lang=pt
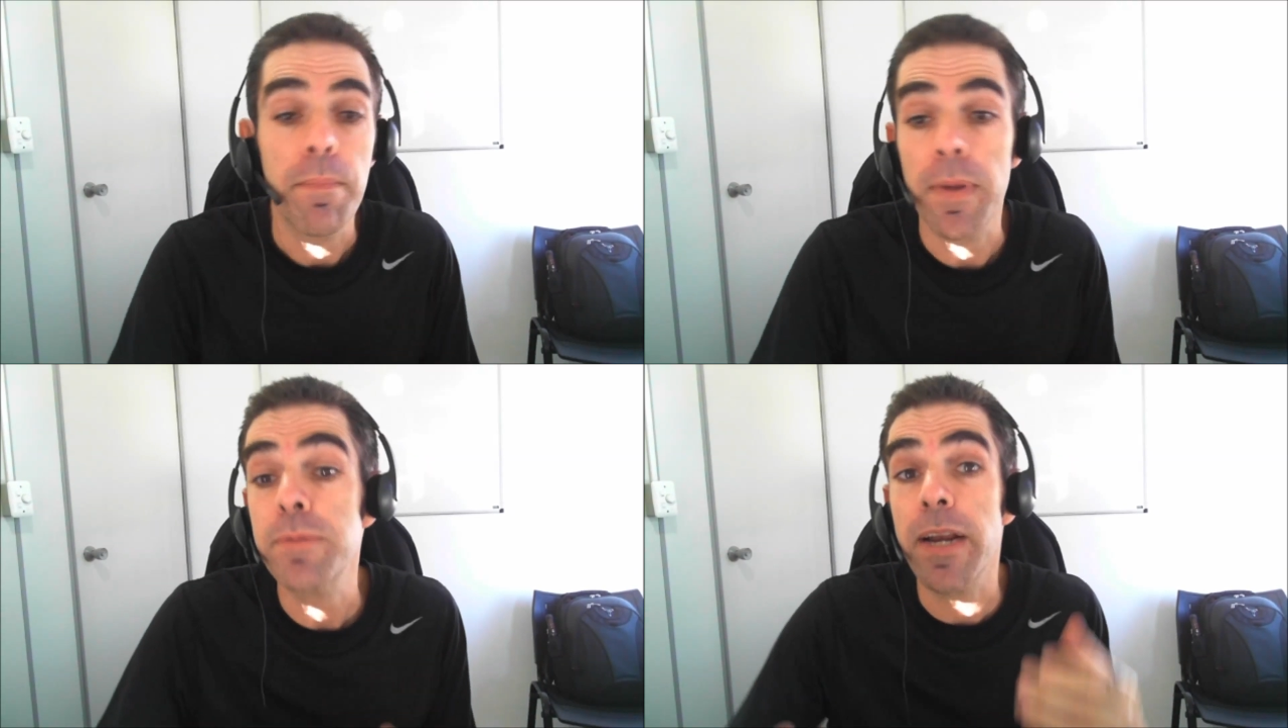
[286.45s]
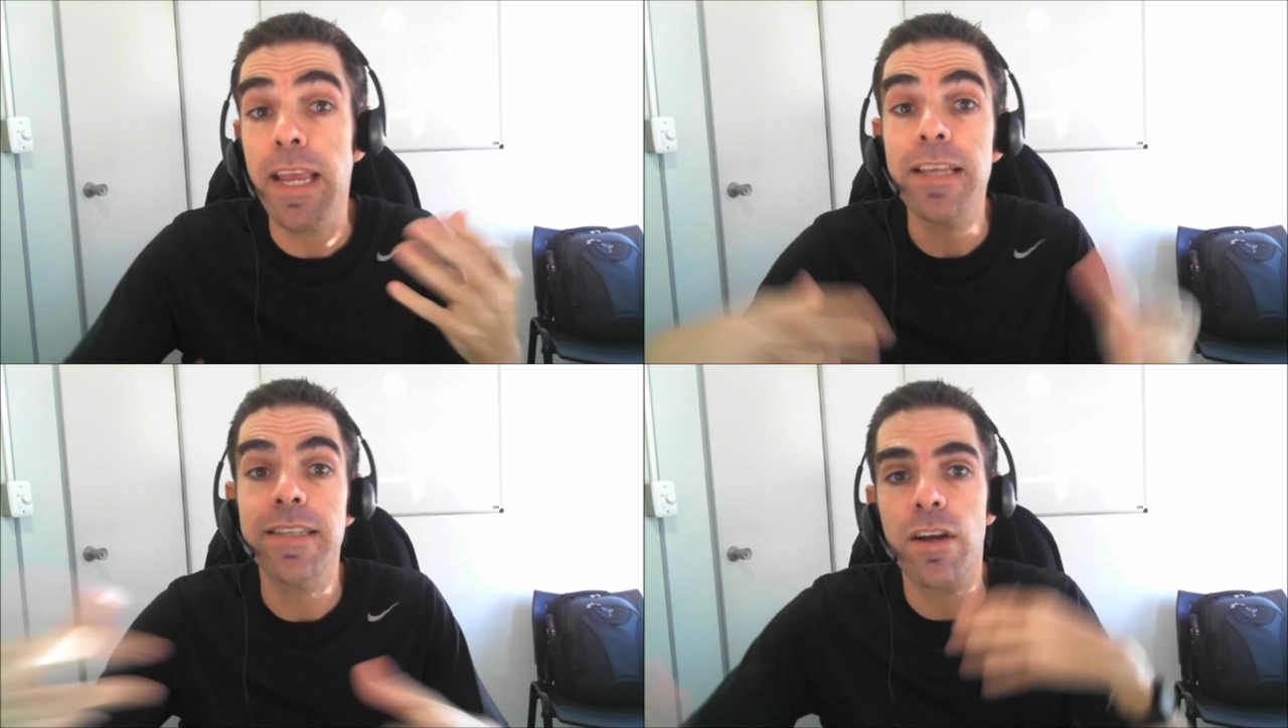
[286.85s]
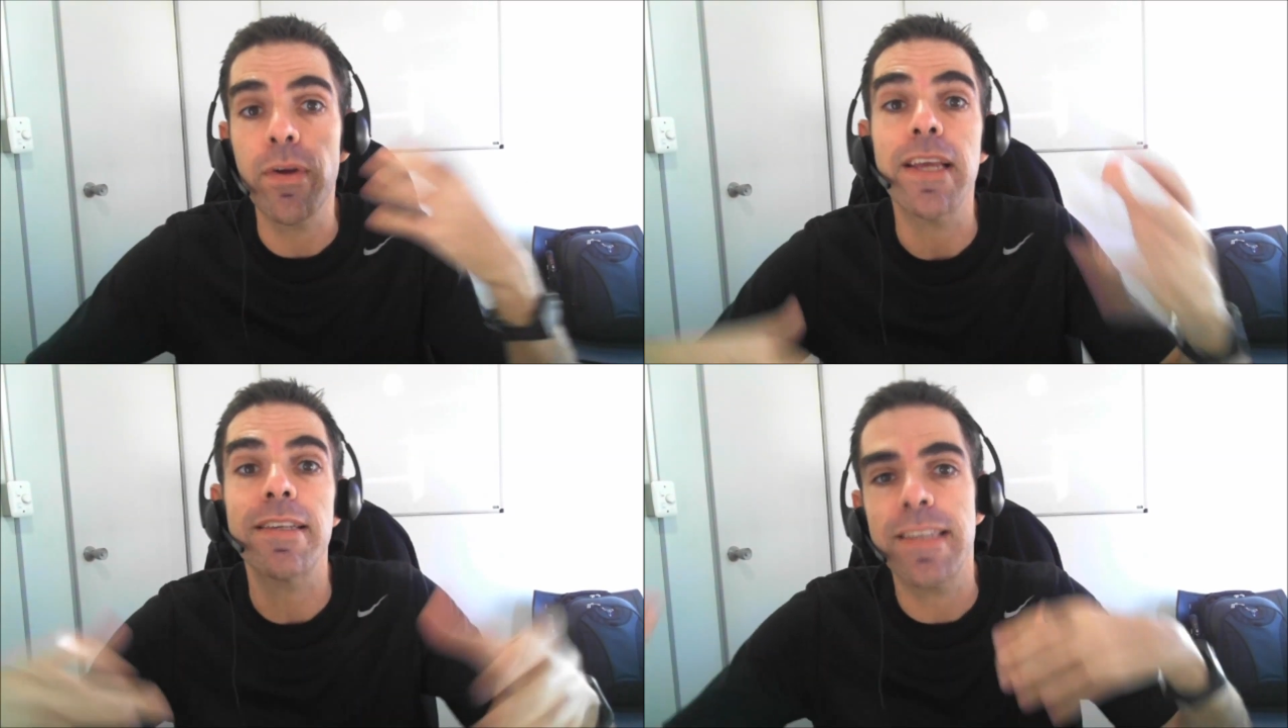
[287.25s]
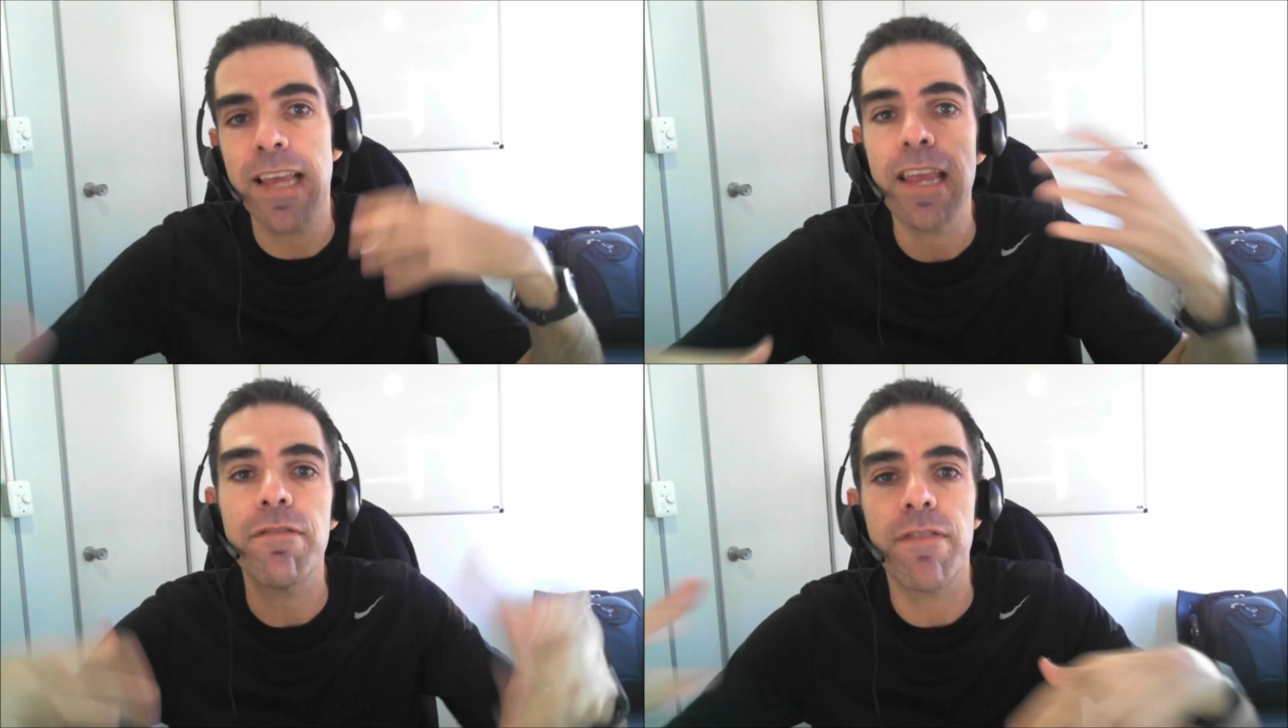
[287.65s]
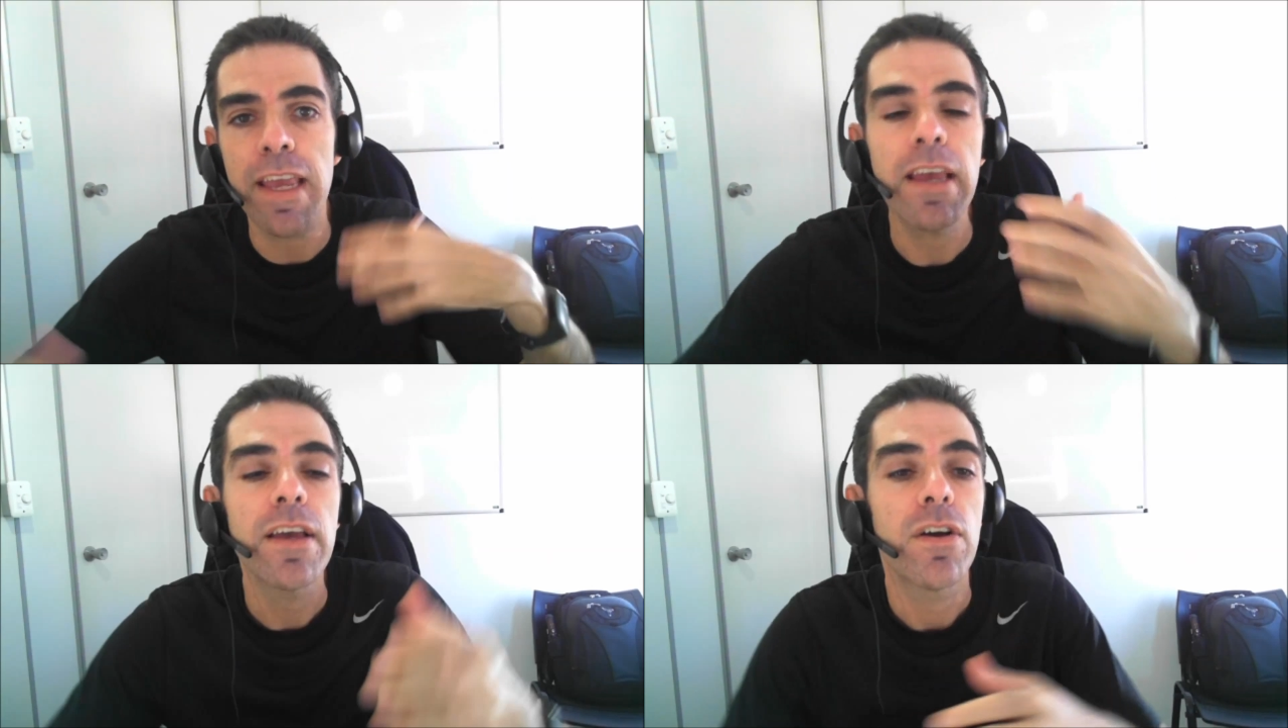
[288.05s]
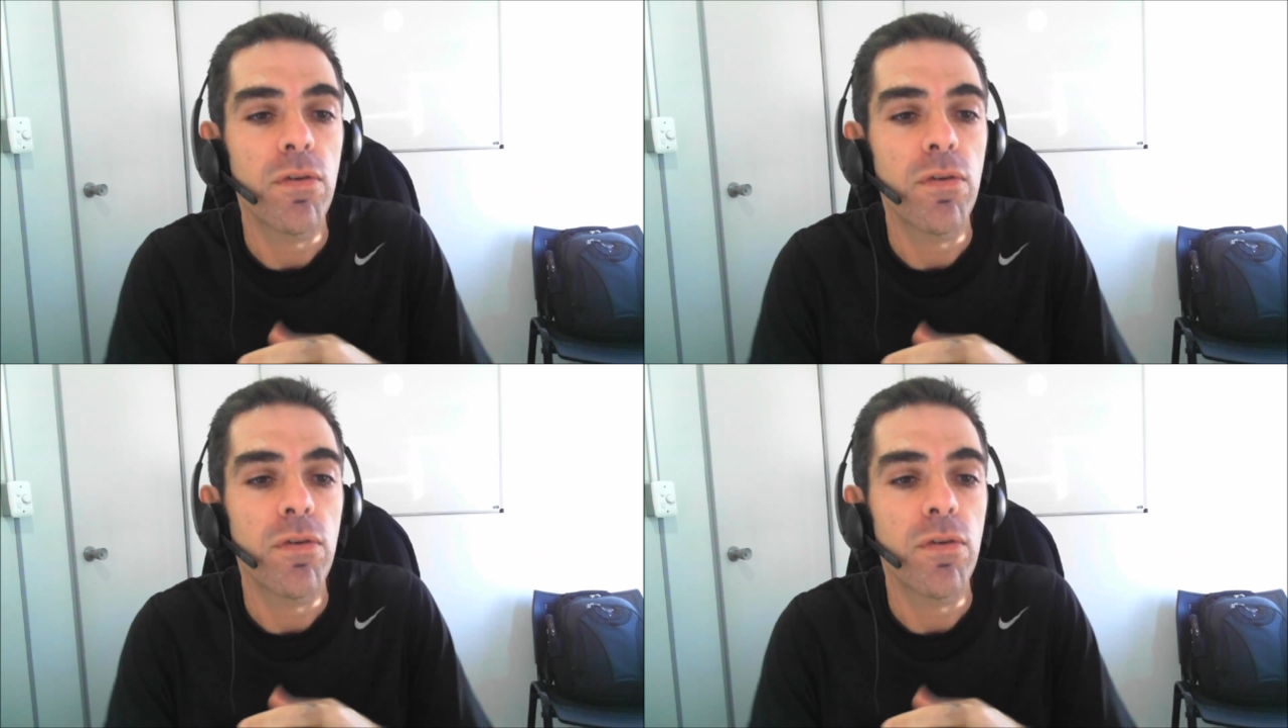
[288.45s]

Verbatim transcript: mas para quem quiser conhecer e ver,